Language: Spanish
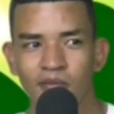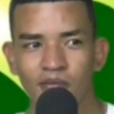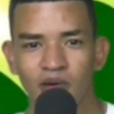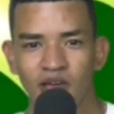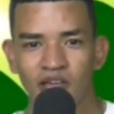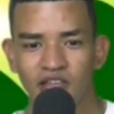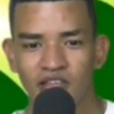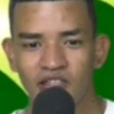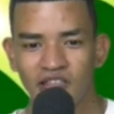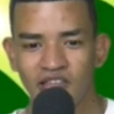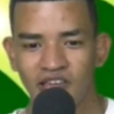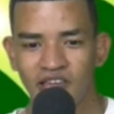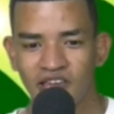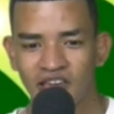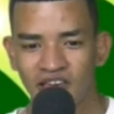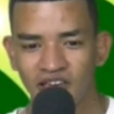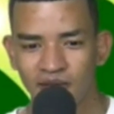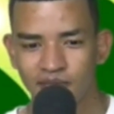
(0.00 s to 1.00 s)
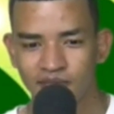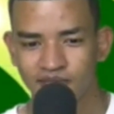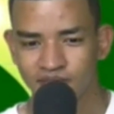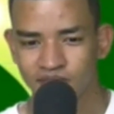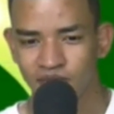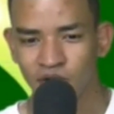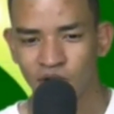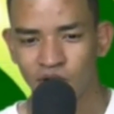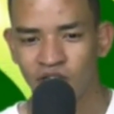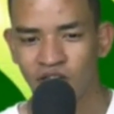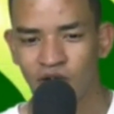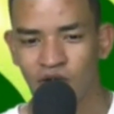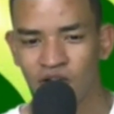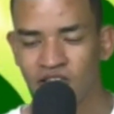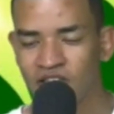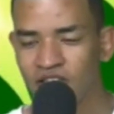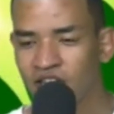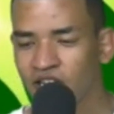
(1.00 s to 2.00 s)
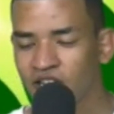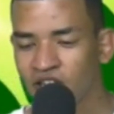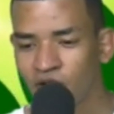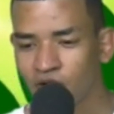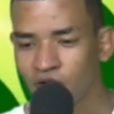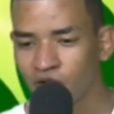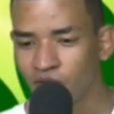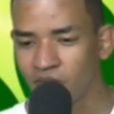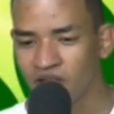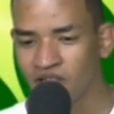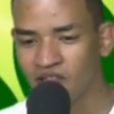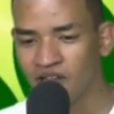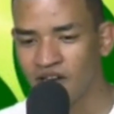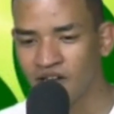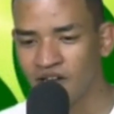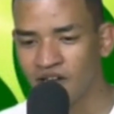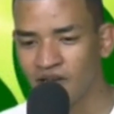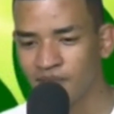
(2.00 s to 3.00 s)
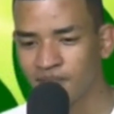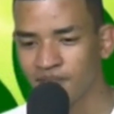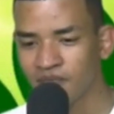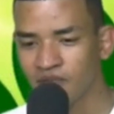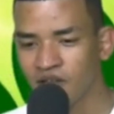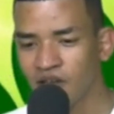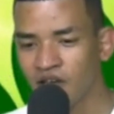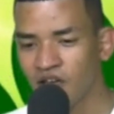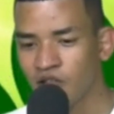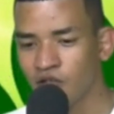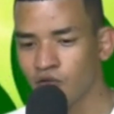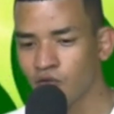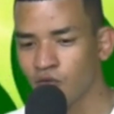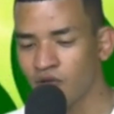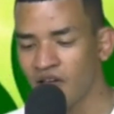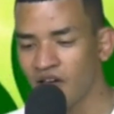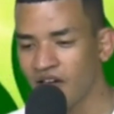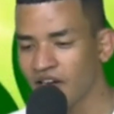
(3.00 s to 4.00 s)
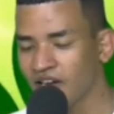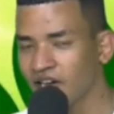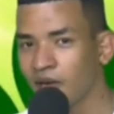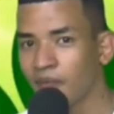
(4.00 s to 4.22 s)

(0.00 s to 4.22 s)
pues dije lo quiero hacer, quiero comenzar a, estudiar, a